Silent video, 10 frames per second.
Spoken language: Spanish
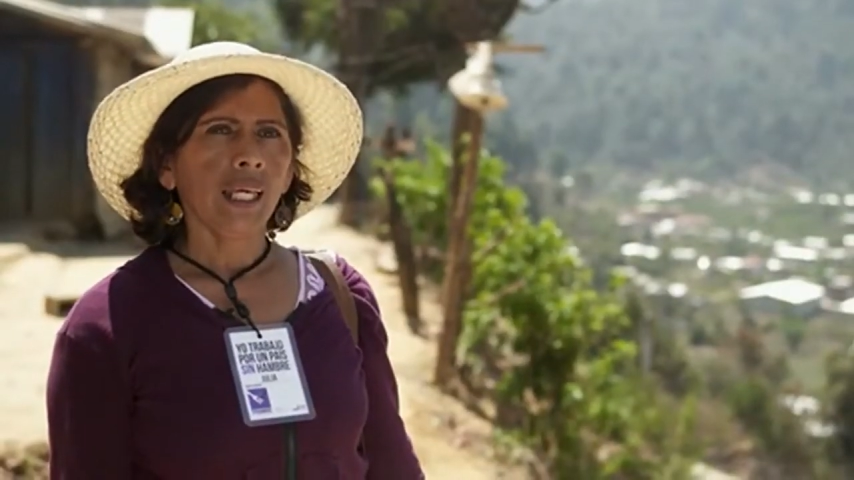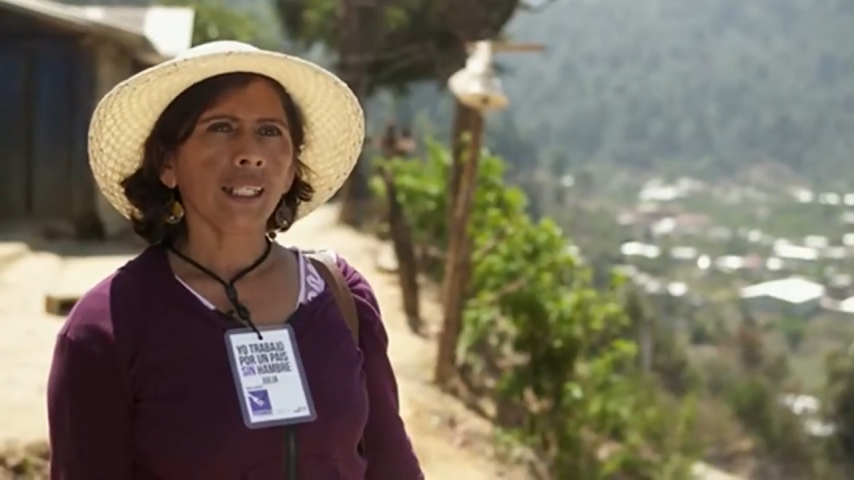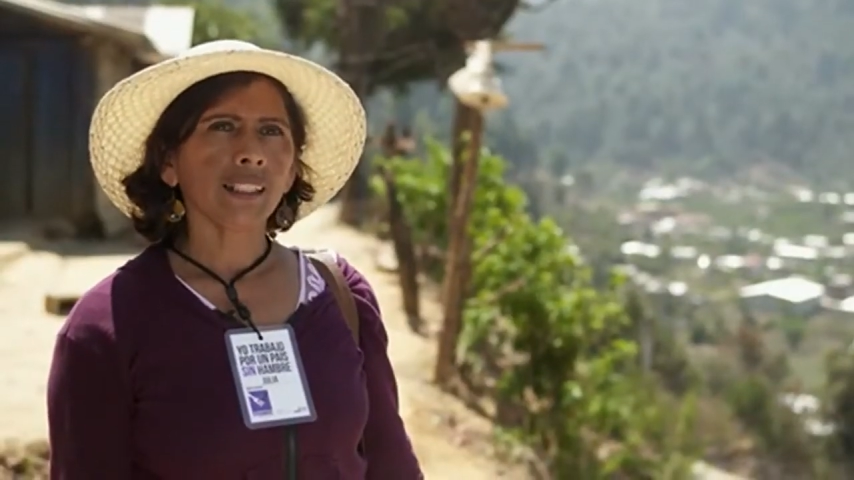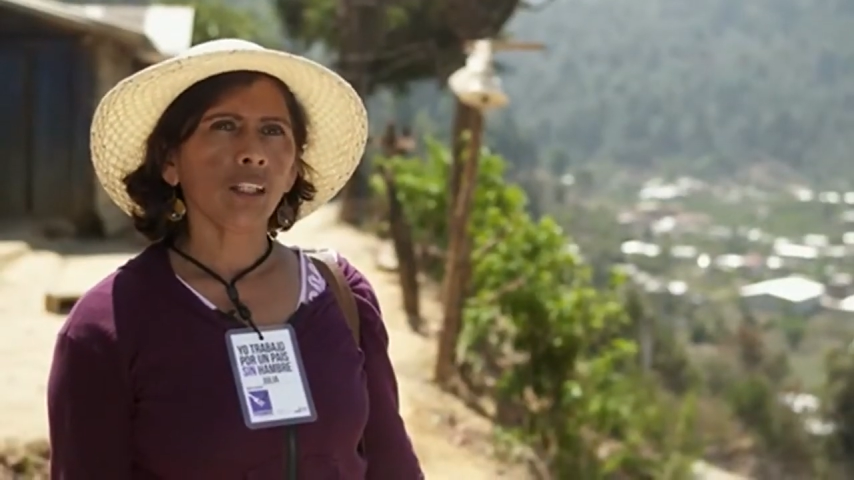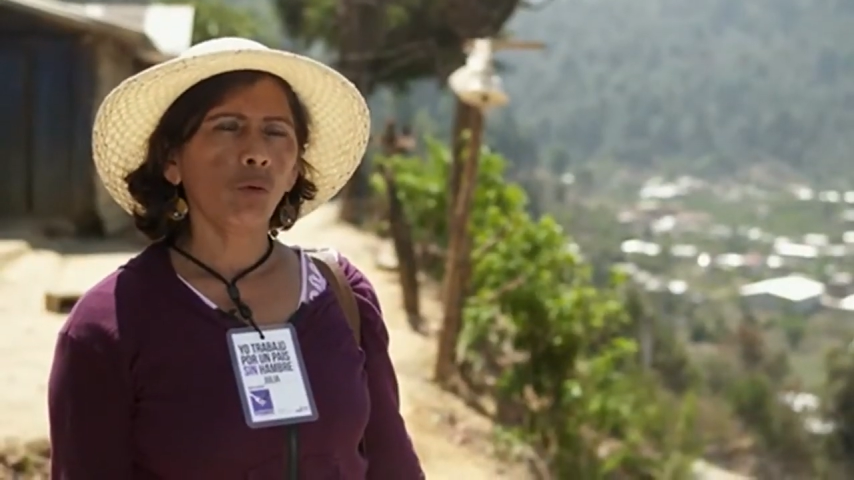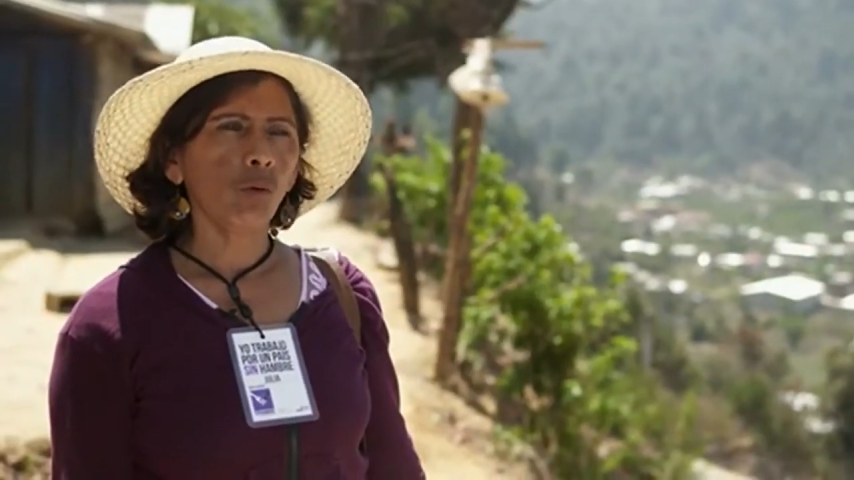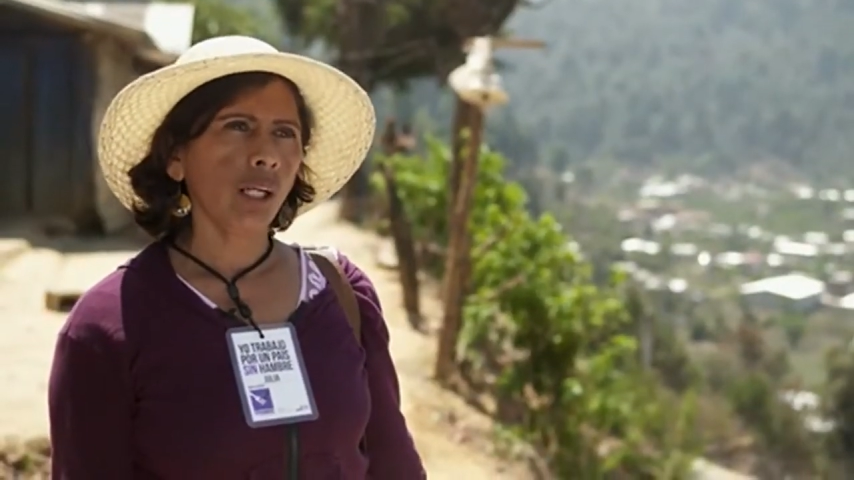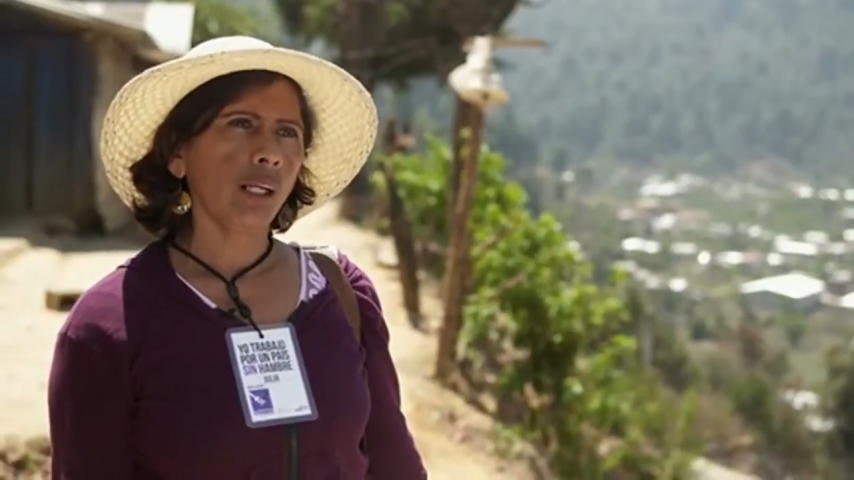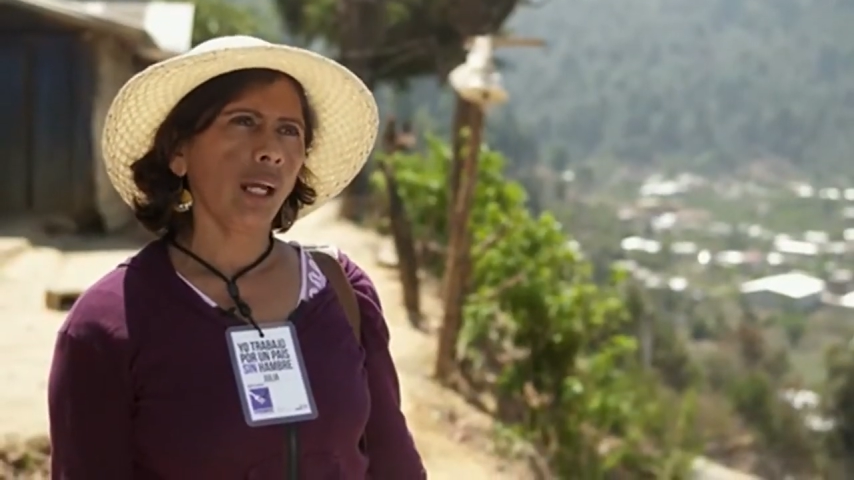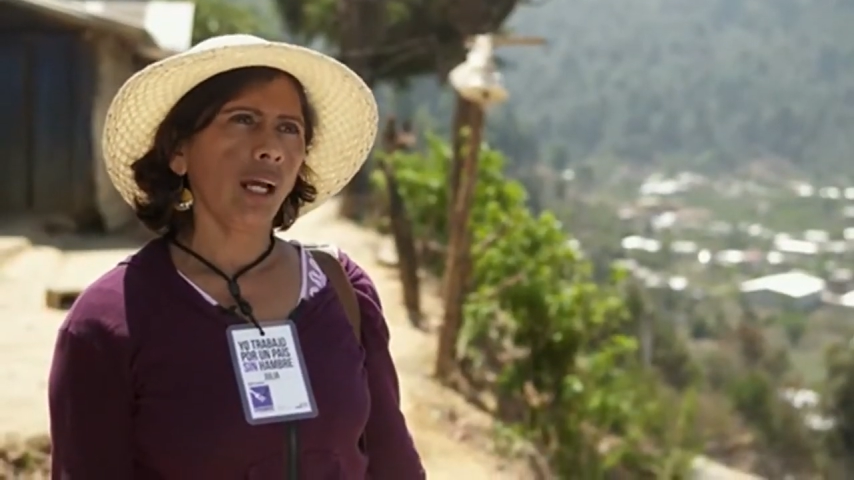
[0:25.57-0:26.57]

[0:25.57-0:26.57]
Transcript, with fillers: que se unan a